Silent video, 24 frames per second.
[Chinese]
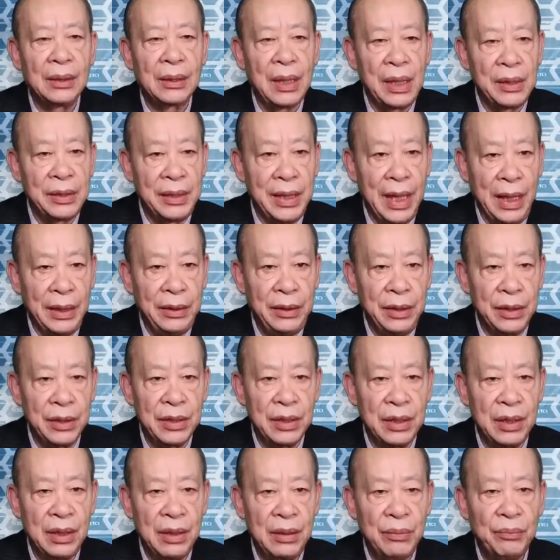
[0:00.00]
但前提
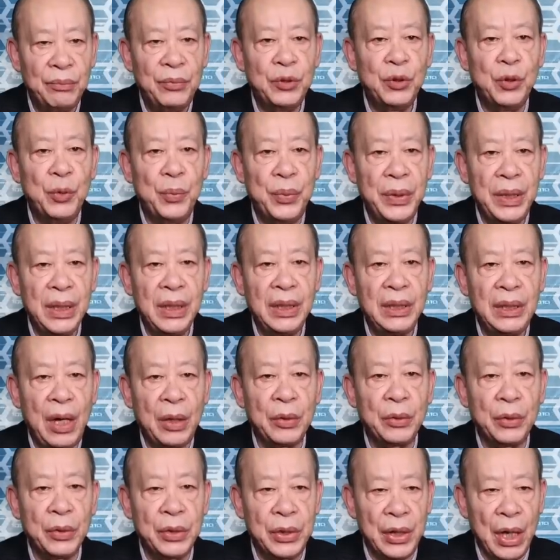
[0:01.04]
是步兵要
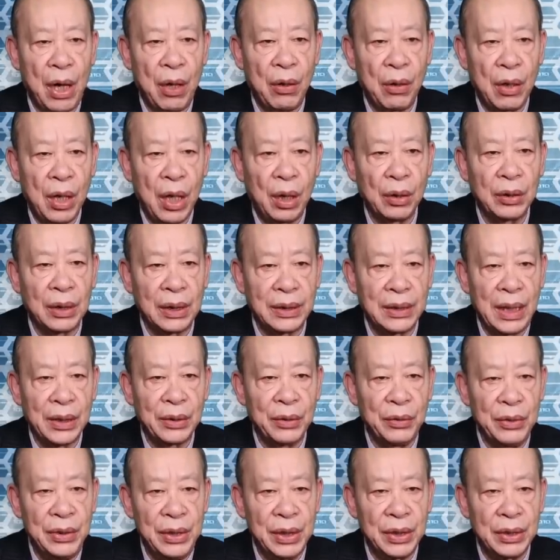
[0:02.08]
有较高的战
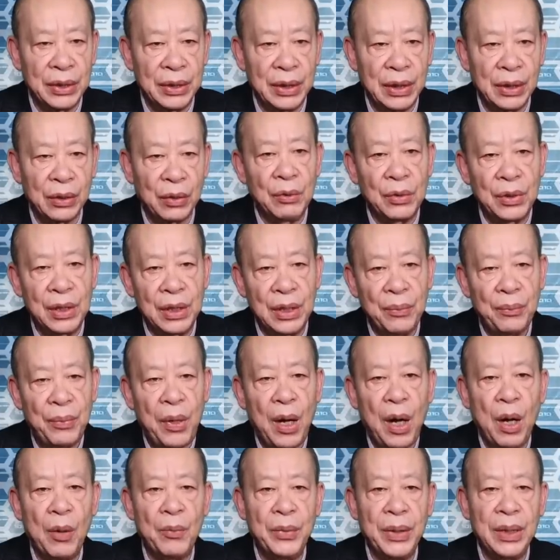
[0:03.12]
斗意志，同时
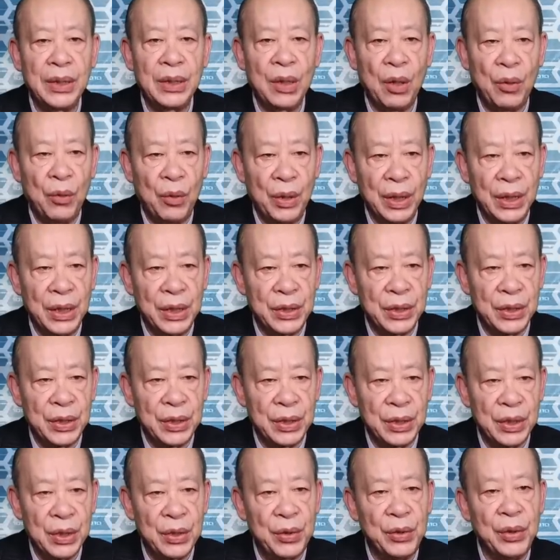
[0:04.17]
炮兵的火力支
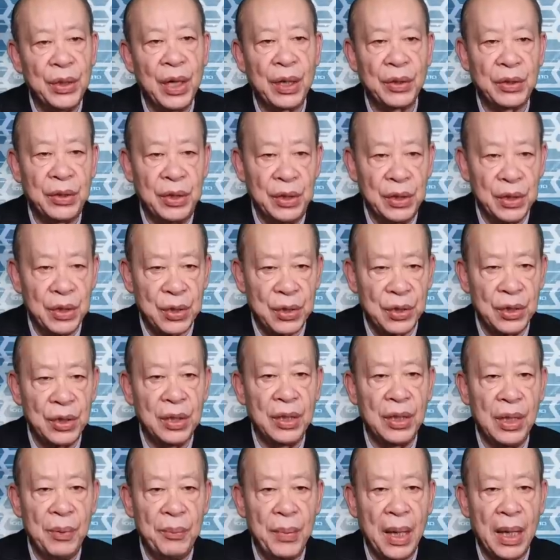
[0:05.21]
持需要及时
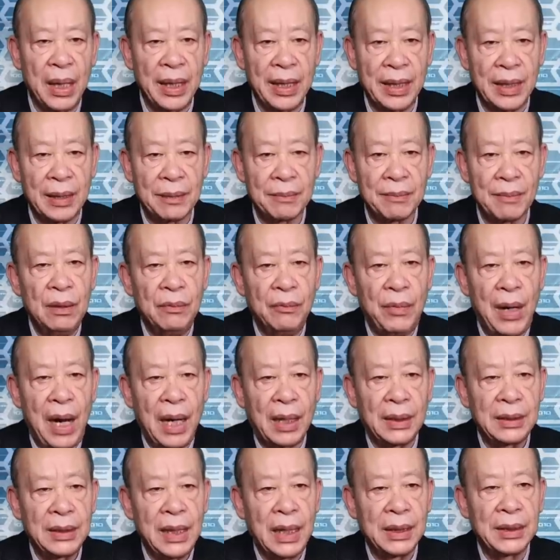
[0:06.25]
和猛烈。瓦
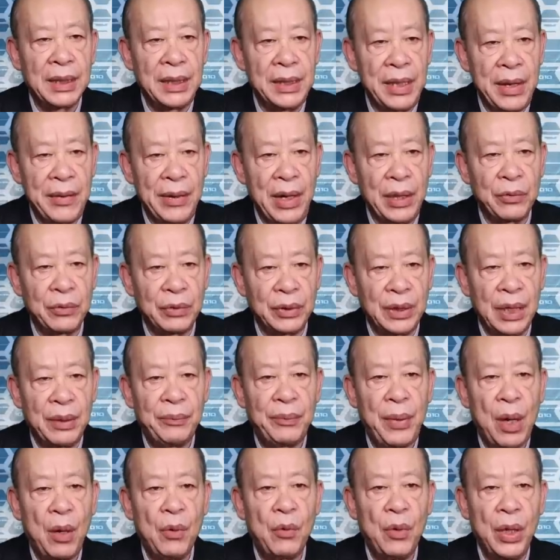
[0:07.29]
格纳的人员组成
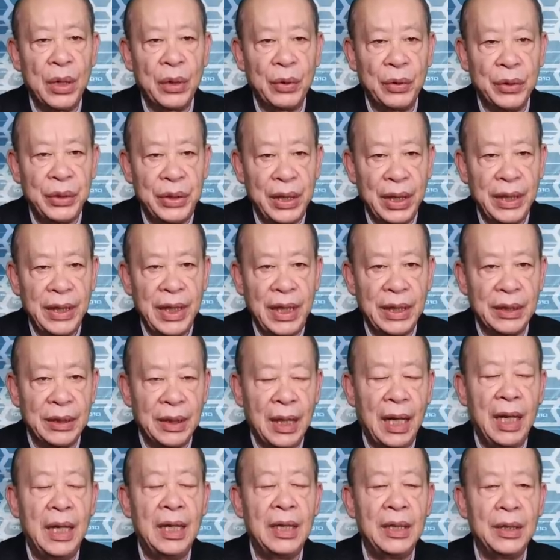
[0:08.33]
包括有经验
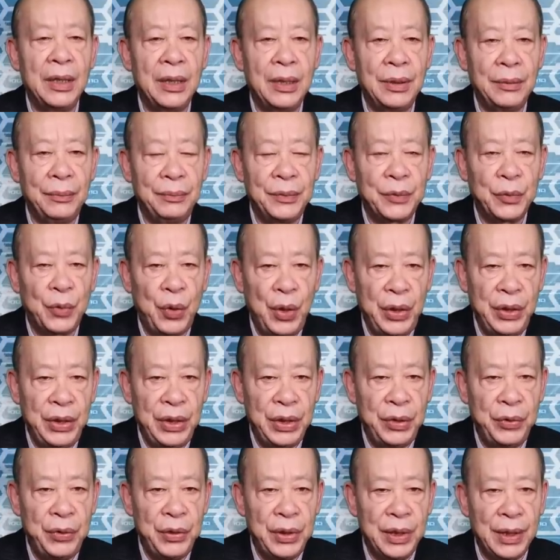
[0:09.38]
的退
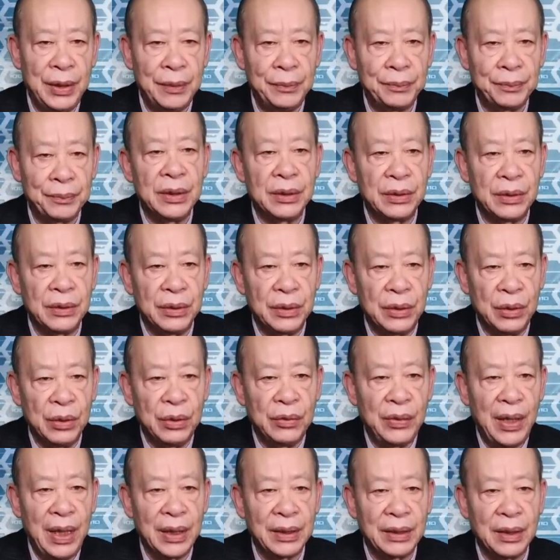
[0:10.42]
役军人、死囚
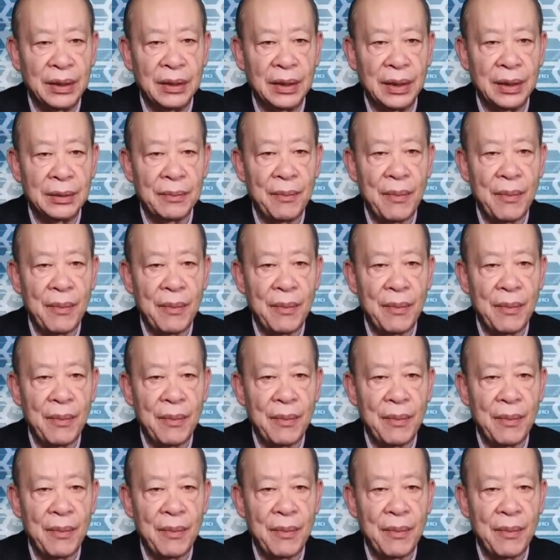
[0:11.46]
犯等等，